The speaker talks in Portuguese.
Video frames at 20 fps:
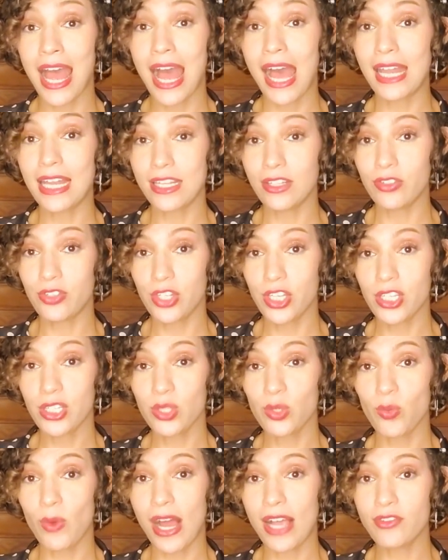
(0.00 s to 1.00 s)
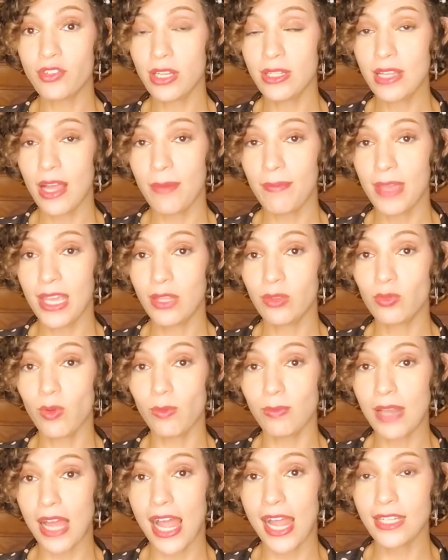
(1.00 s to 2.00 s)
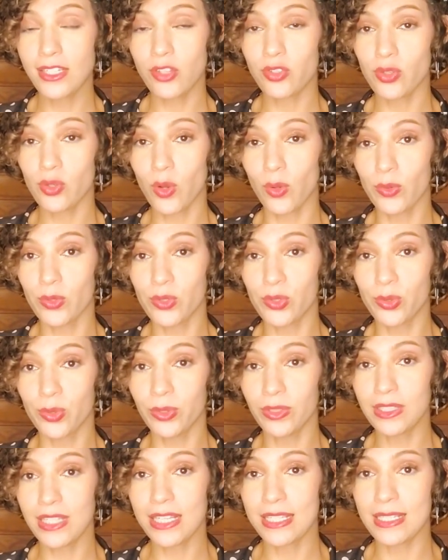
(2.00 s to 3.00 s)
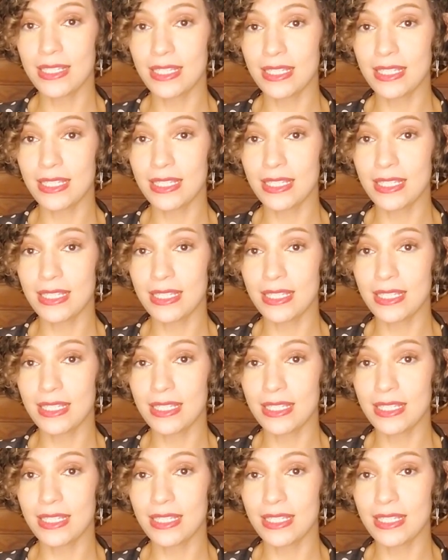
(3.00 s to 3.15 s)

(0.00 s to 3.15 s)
Além disso, o agendamento online de consultas